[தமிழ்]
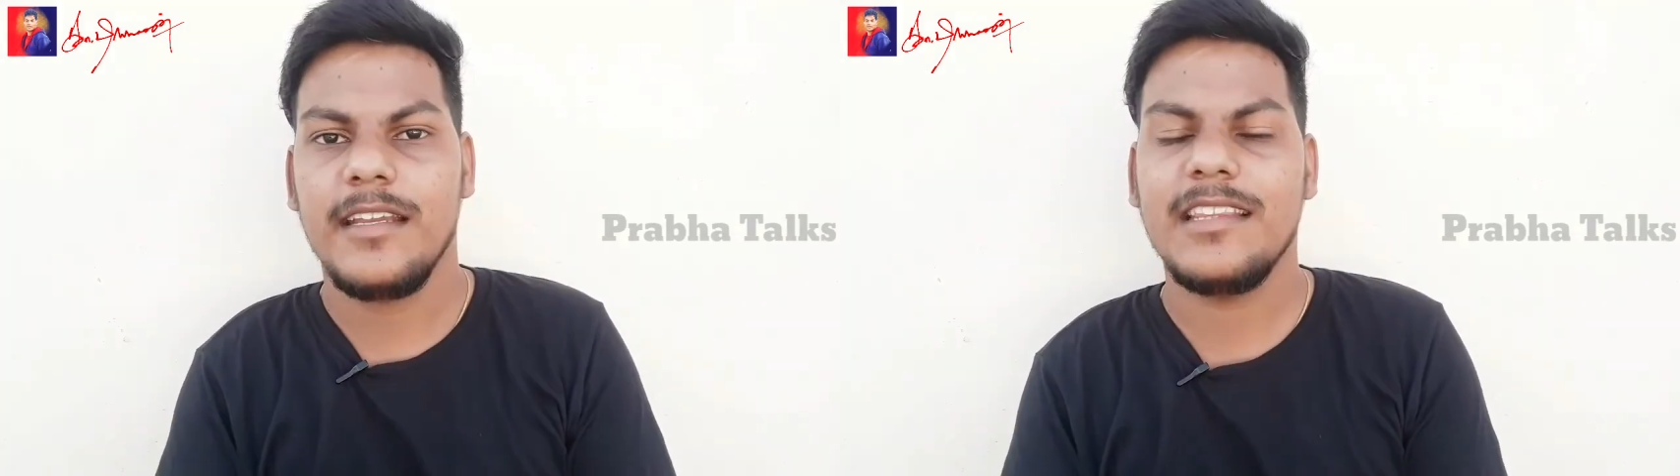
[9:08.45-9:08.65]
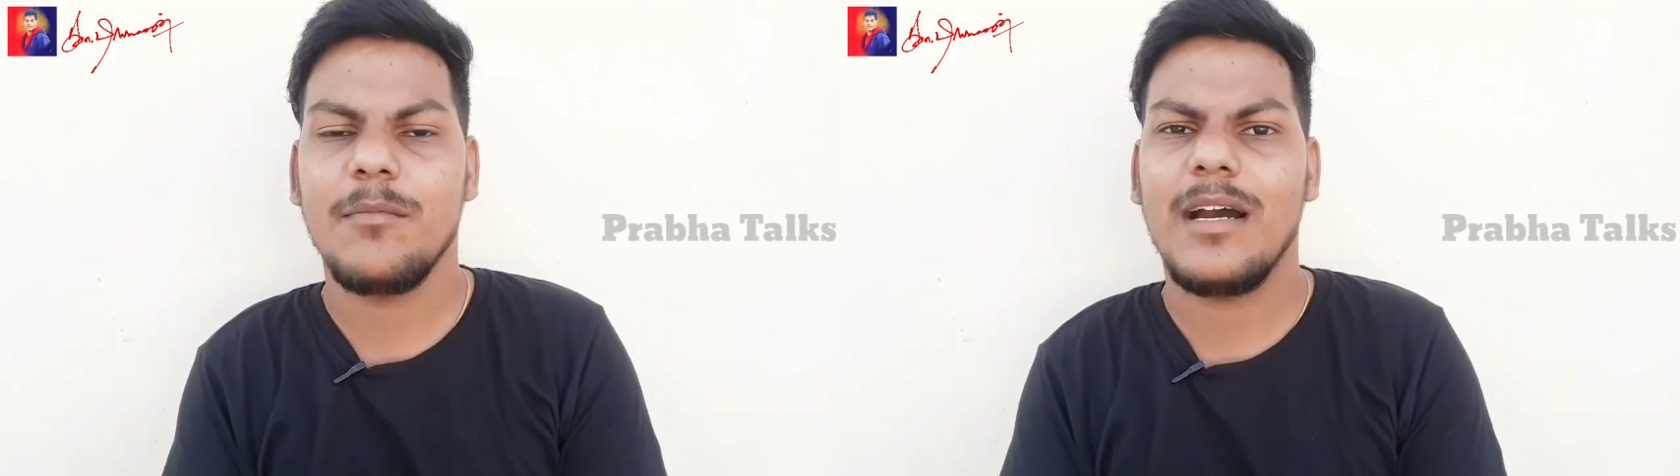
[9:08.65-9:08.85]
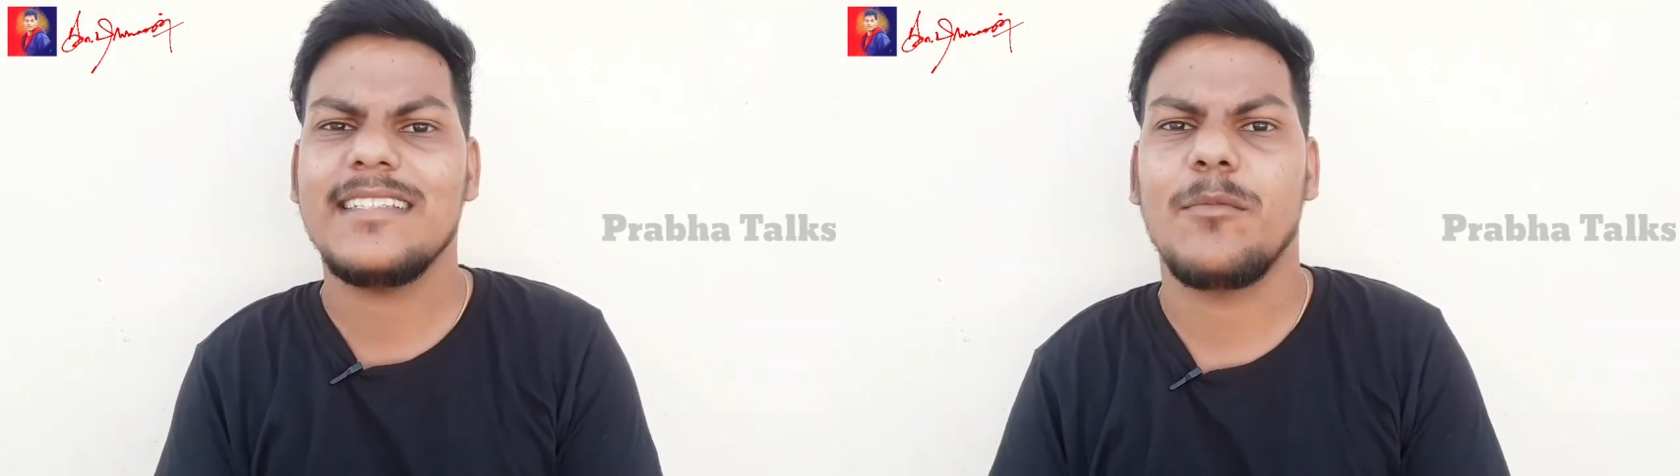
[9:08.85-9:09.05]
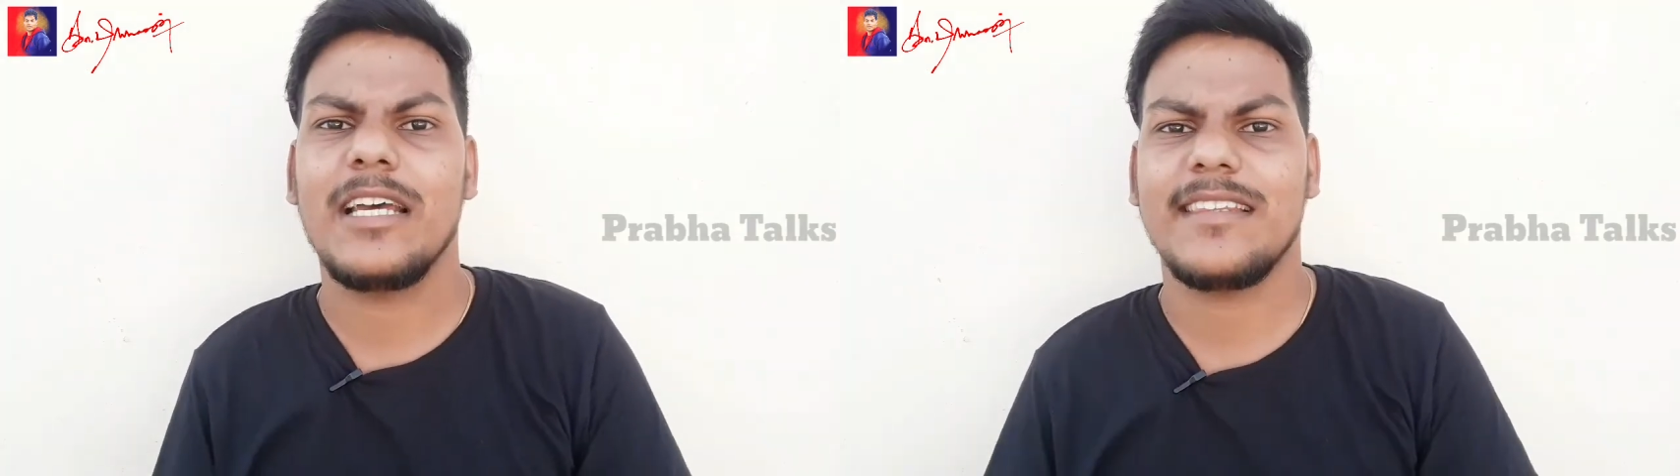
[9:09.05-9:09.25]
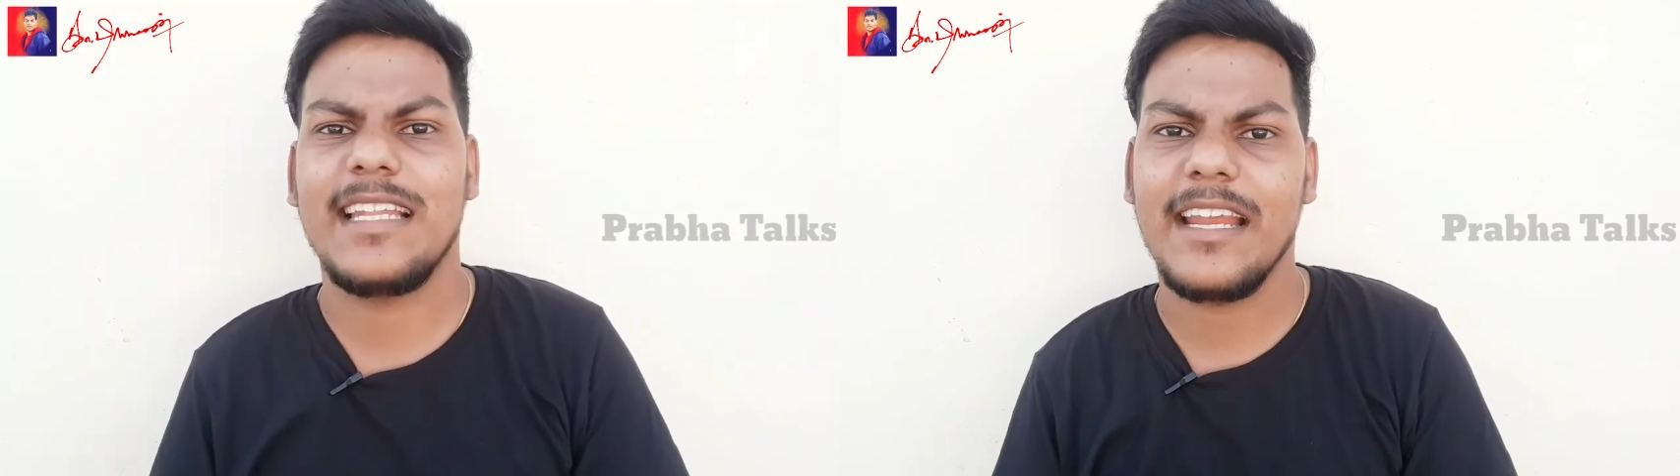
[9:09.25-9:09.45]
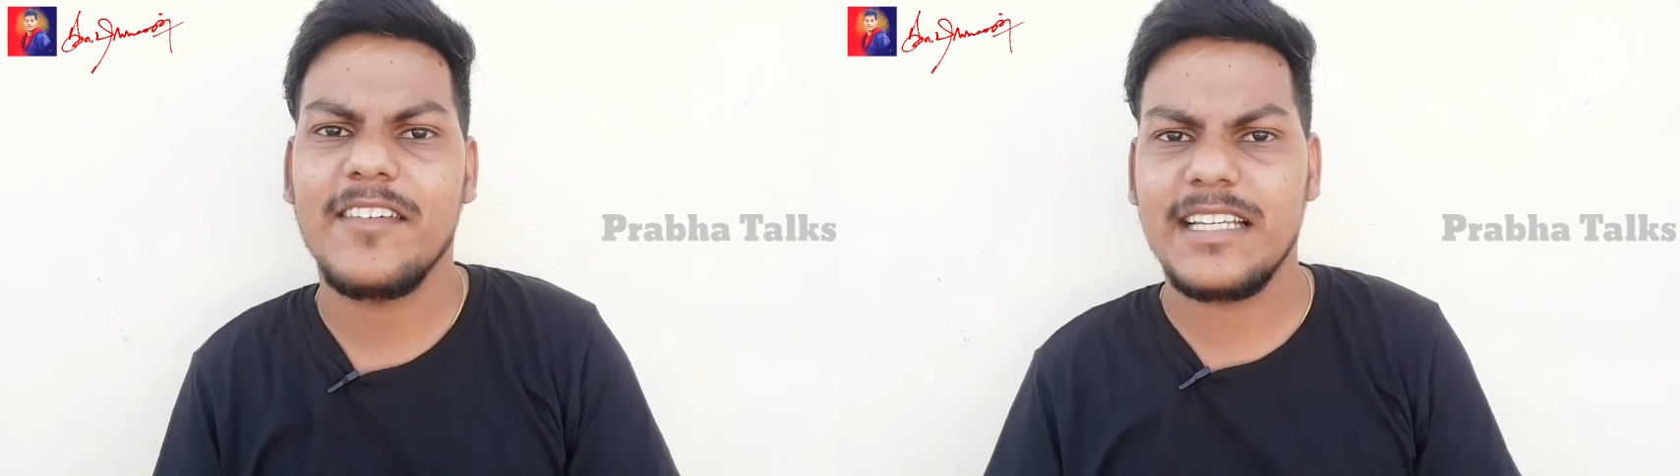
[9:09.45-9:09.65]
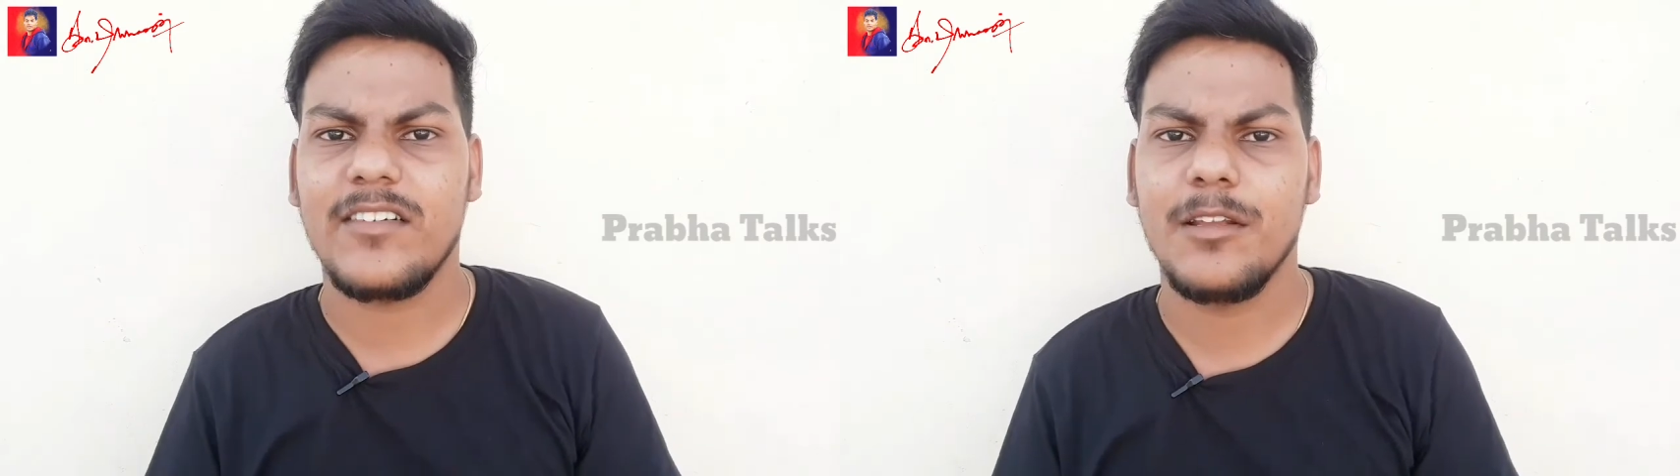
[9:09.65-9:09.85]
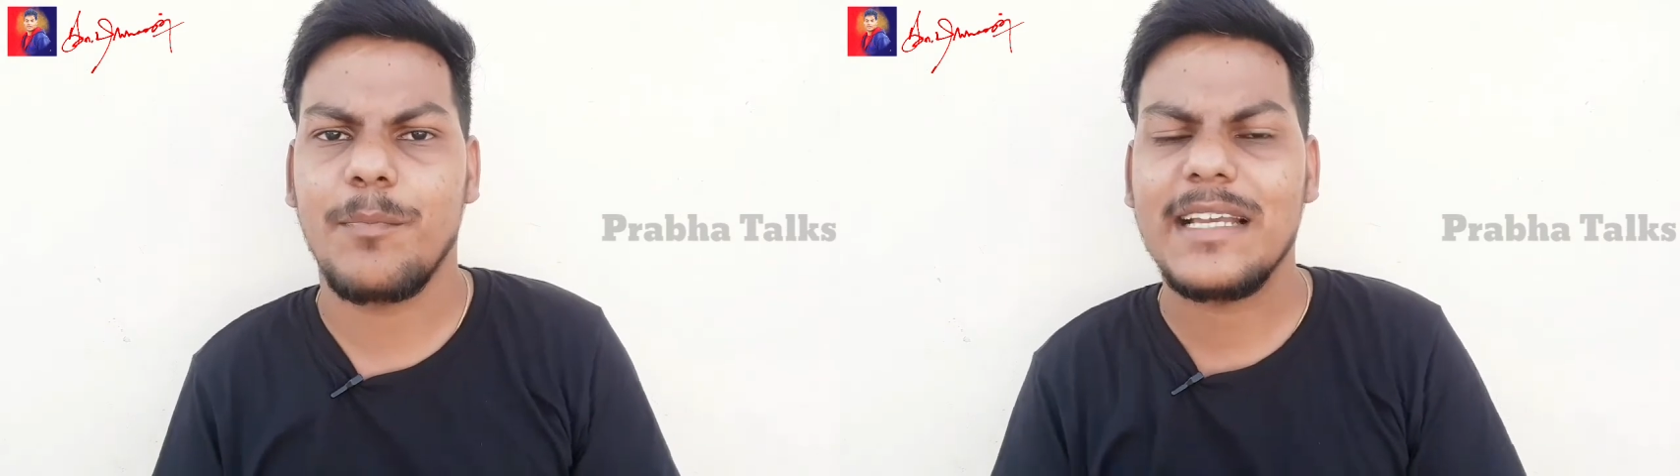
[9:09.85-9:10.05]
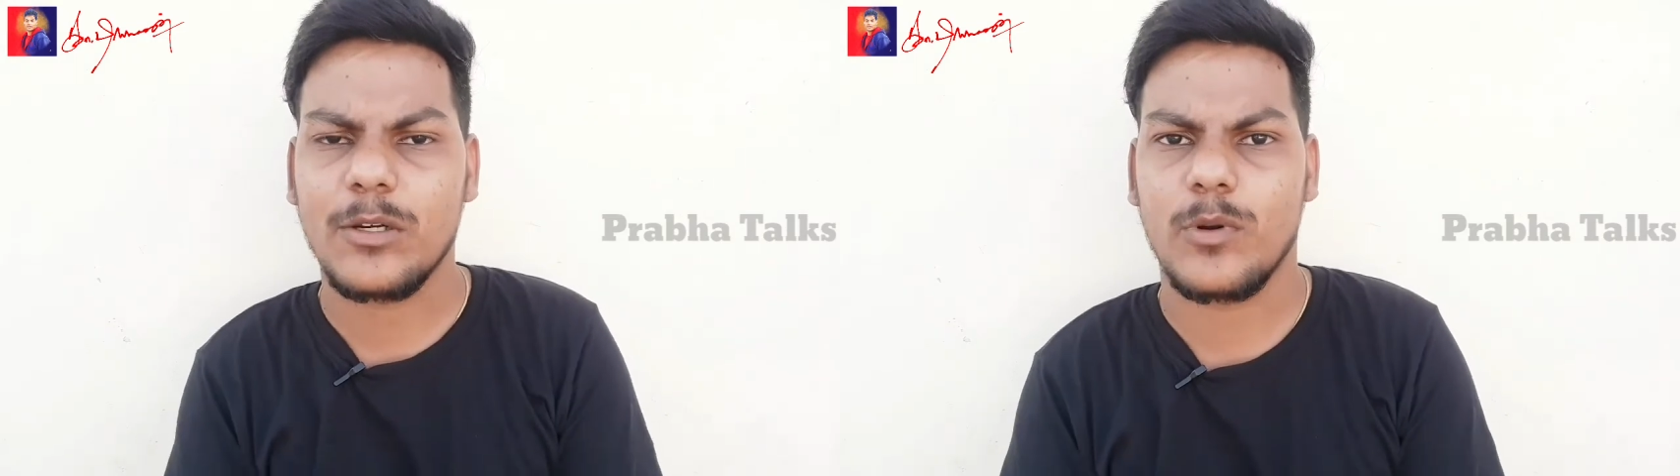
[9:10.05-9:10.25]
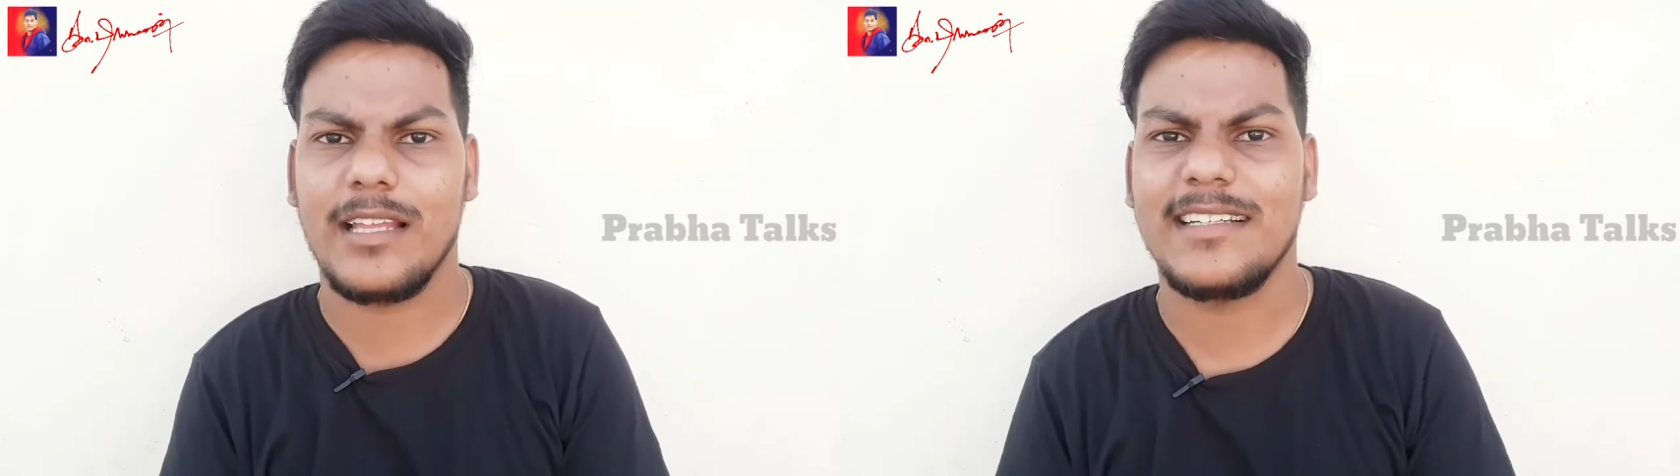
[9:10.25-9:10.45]
இந்த மாதிரி சமுதாயத்தில் நிறைய விஷயங்கள் வந்து
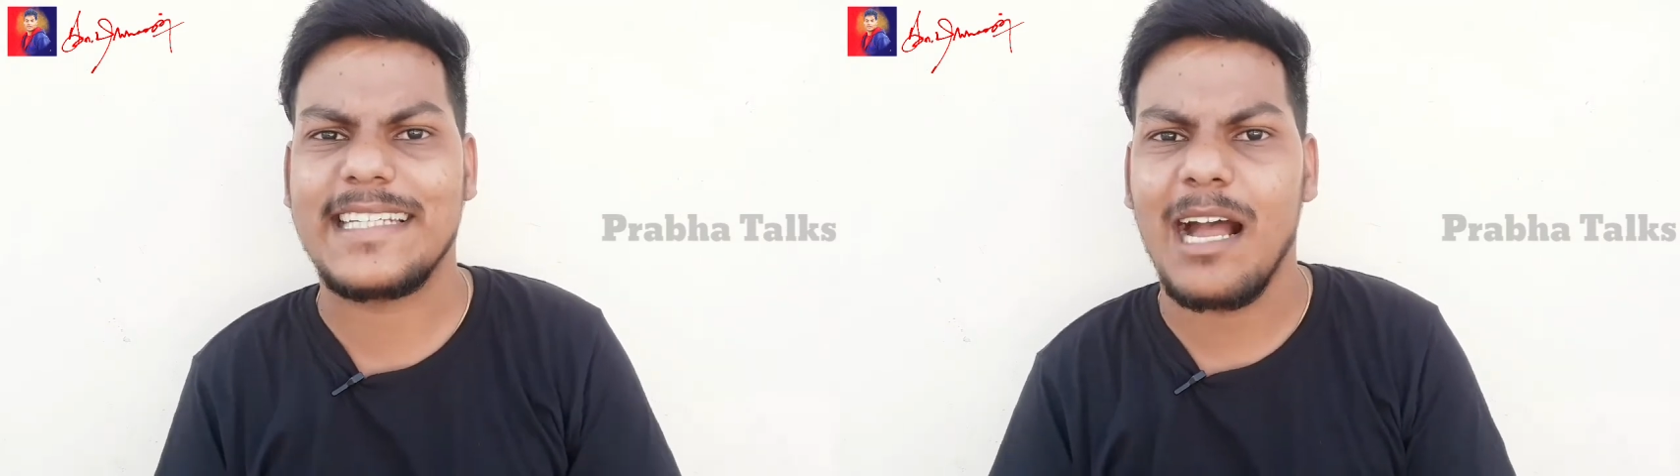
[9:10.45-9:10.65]
பேசக்கூடாது